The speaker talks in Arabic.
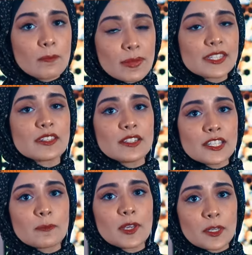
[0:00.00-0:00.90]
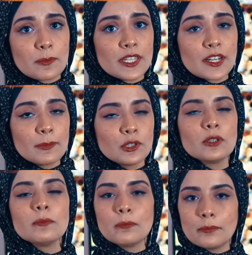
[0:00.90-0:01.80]
بس نسبة كبيرة
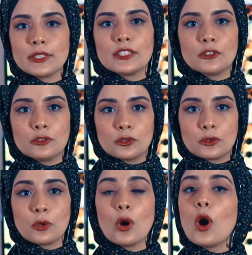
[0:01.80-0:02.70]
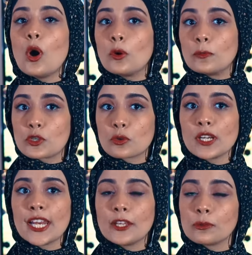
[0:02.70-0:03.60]
منهم بتنتجه ومش
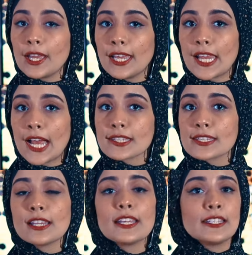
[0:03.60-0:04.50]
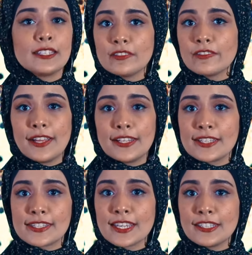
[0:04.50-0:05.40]
كل أنواع العسل ينفع
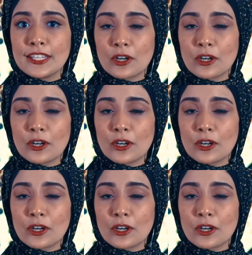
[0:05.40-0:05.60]
الإنسان